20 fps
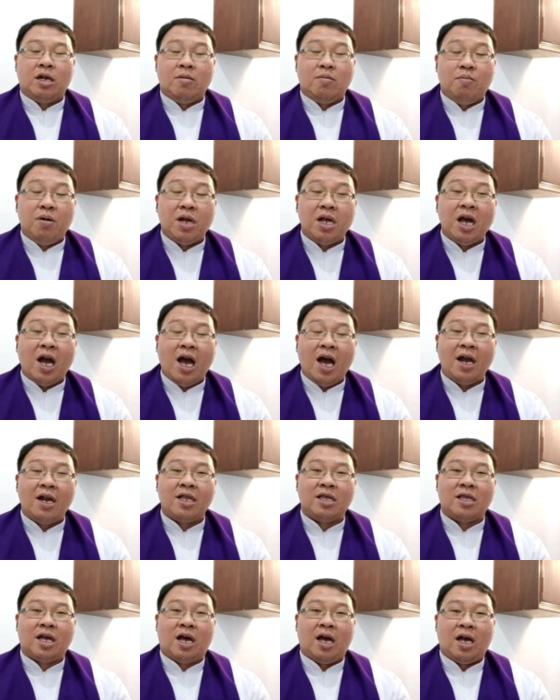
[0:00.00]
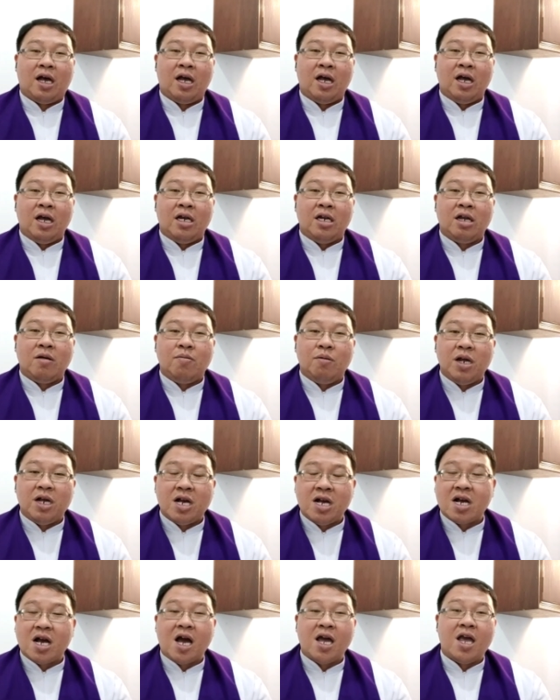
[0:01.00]
diberi harta,
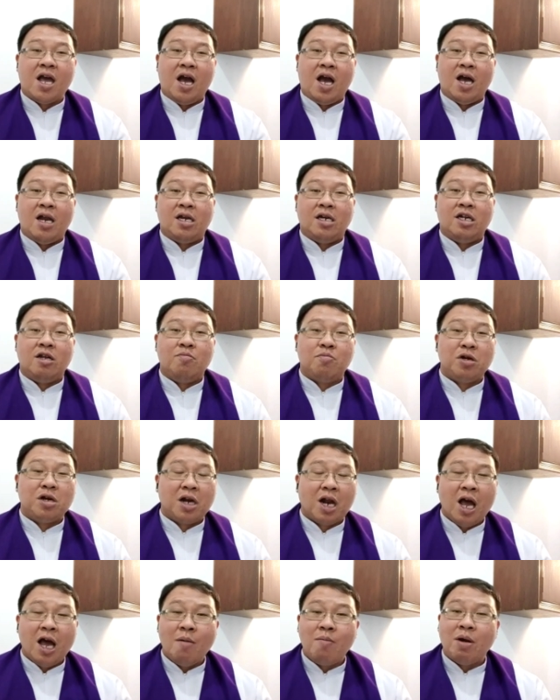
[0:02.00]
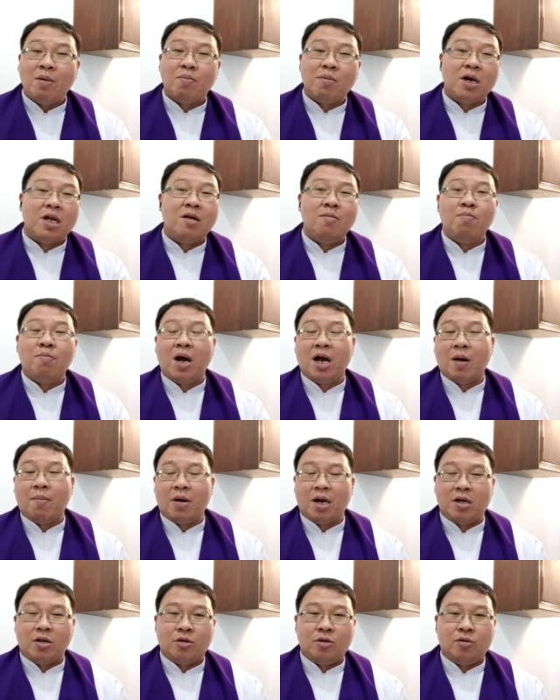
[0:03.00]
diberi kekayaan, diberi rahmat melimpah
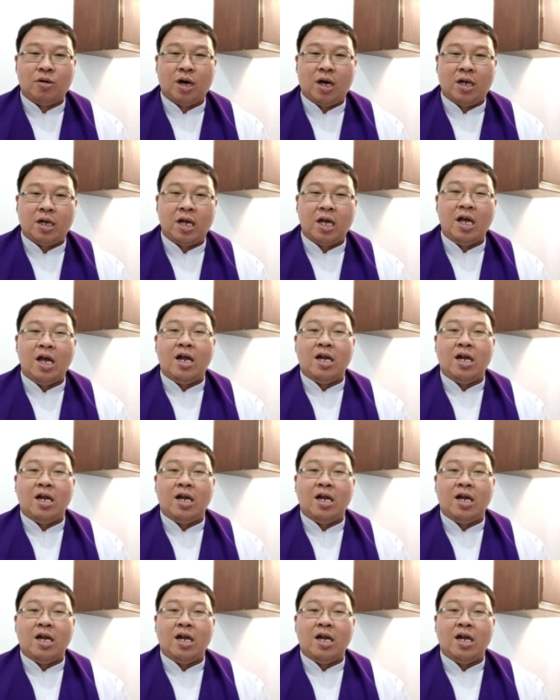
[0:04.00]
kepada Tuhan,